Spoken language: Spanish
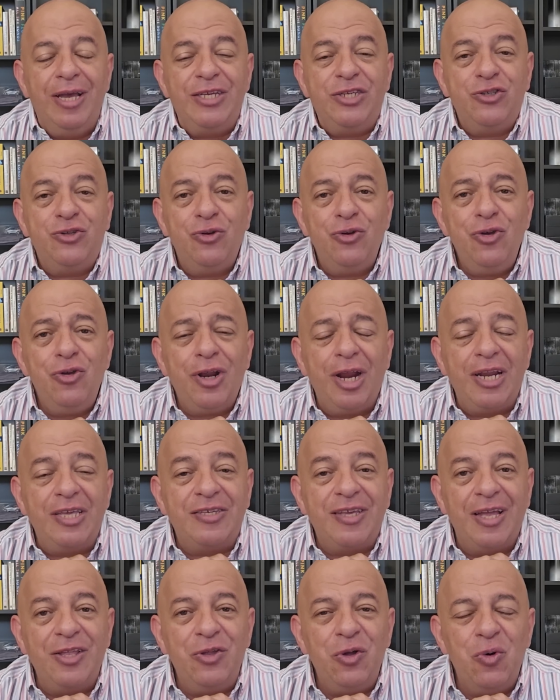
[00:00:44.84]
estoy
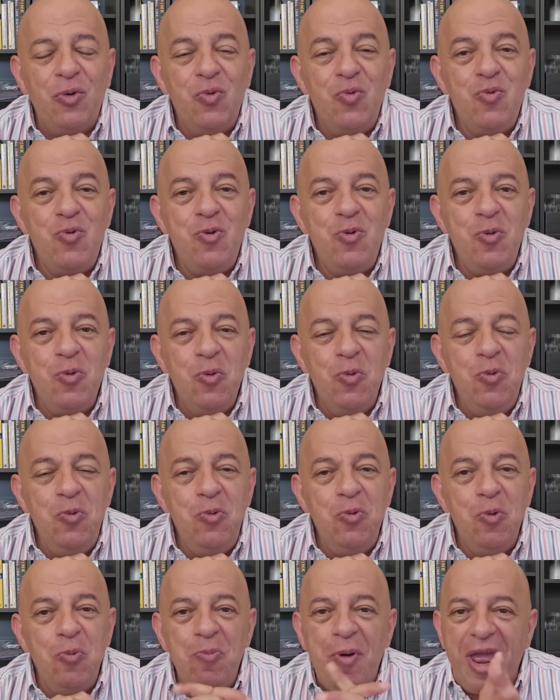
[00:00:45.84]
organizando un,
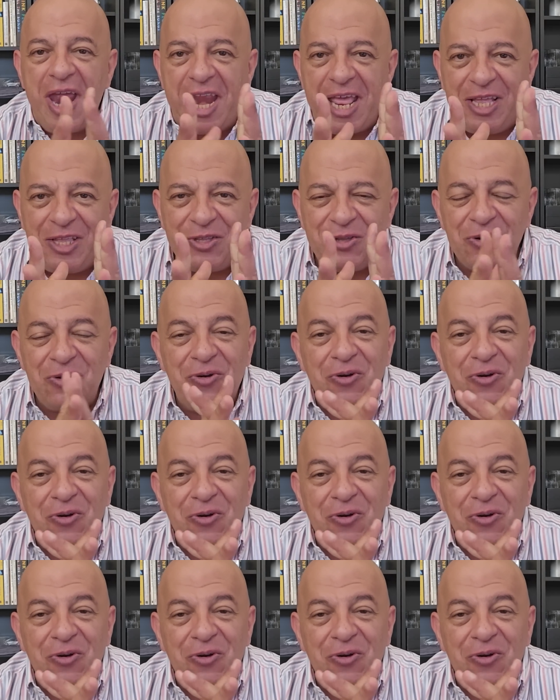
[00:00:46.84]
numerito